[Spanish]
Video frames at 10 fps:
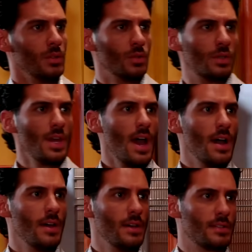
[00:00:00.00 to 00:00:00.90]
Tu
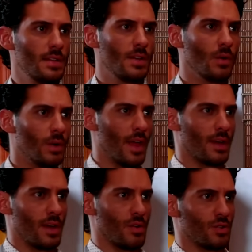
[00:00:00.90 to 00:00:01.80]
tía está segura
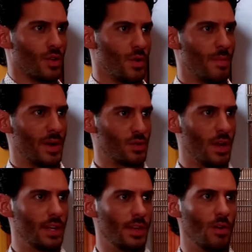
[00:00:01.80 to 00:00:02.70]
de que yo no soy una
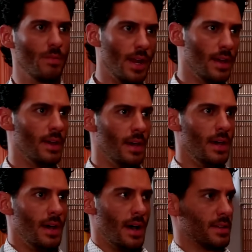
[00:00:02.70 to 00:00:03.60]
persona que te conviene,
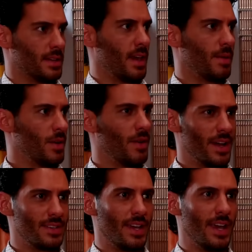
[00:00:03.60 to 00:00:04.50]
así que vino a
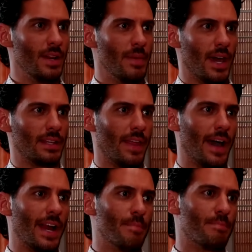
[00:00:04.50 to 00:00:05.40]
exigirme que te dejara en